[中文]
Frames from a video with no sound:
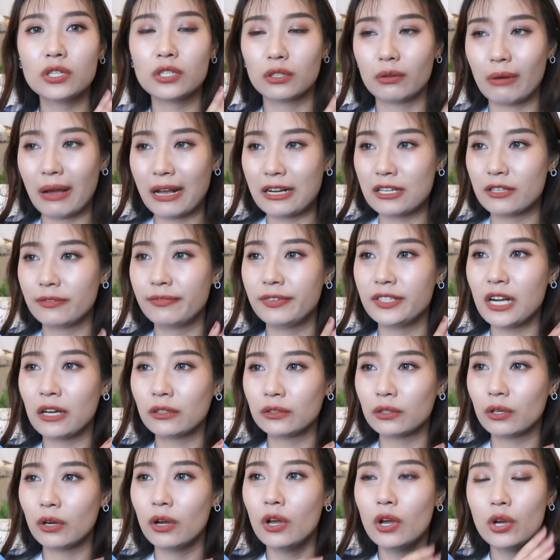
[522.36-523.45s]
着的话是非常
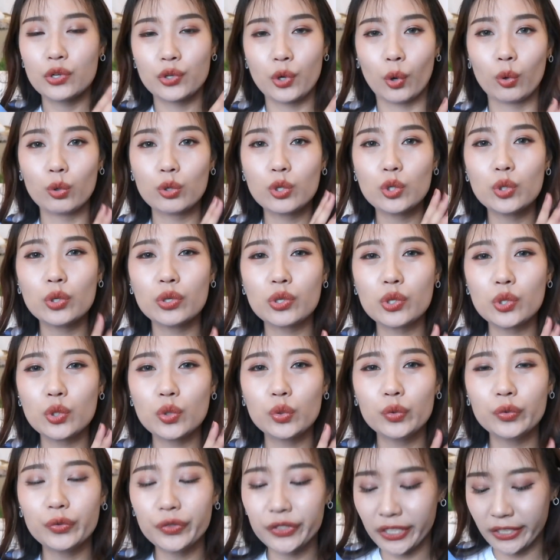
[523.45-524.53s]
的柔顺
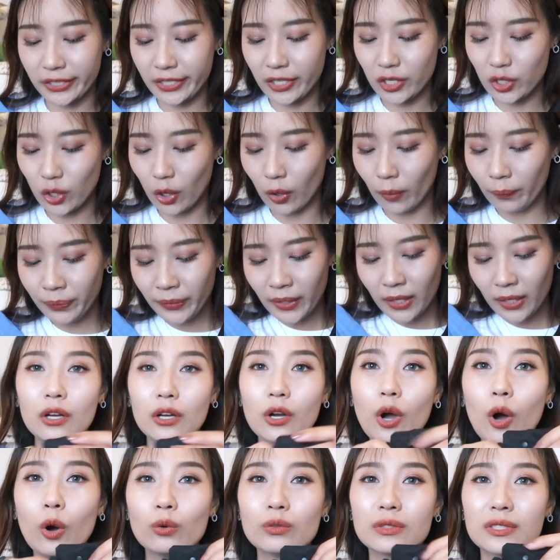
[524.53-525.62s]
舒服的那种。
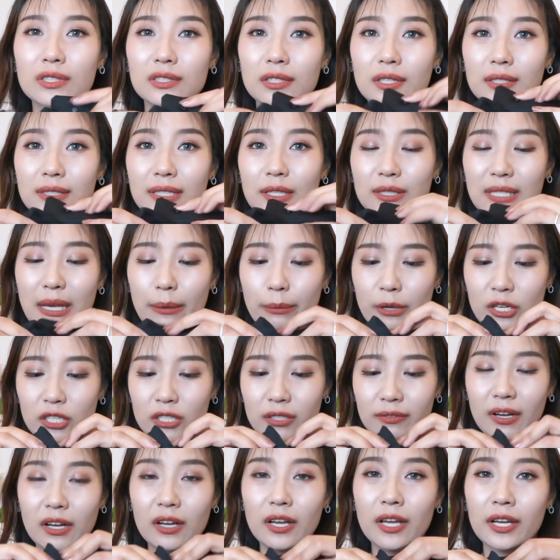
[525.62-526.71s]
扣子在下面这地
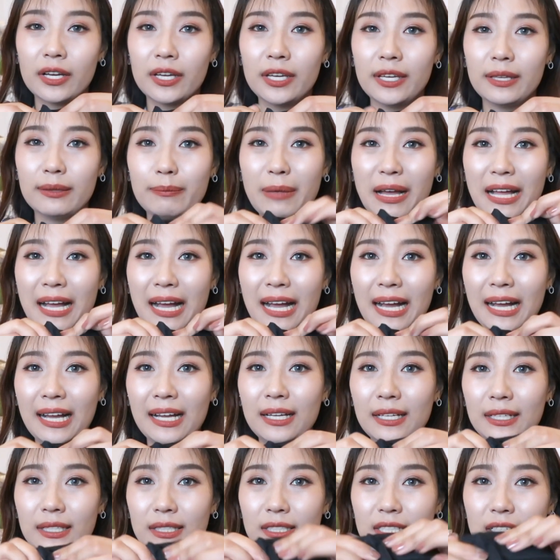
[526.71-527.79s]
方可以把它。
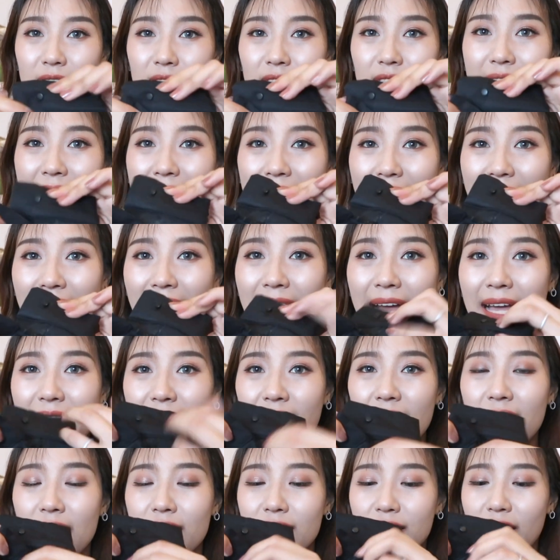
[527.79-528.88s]
这样子打开，
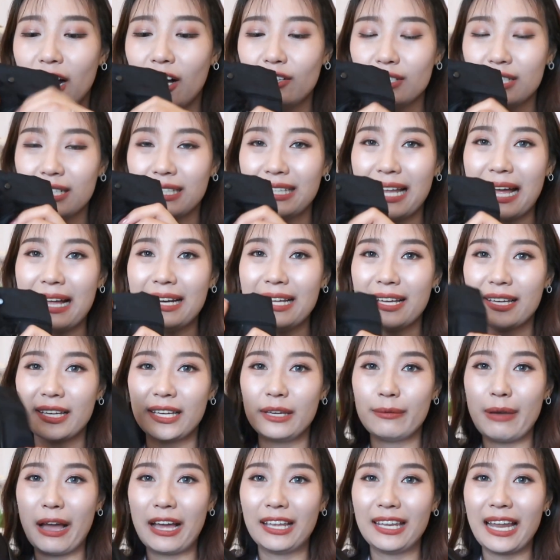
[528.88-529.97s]
然后这个拉链也可
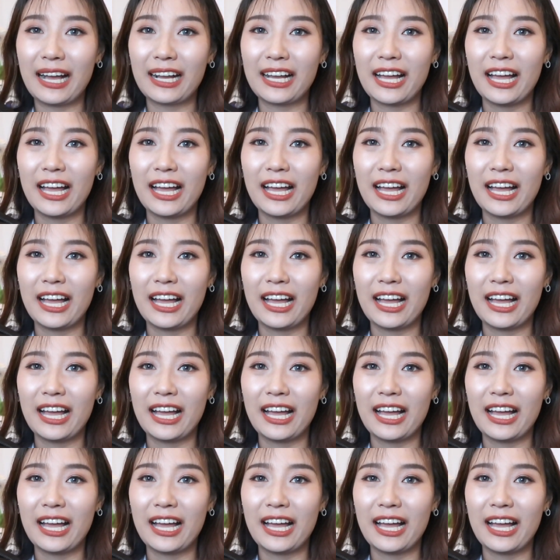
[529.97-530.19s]
以把它拉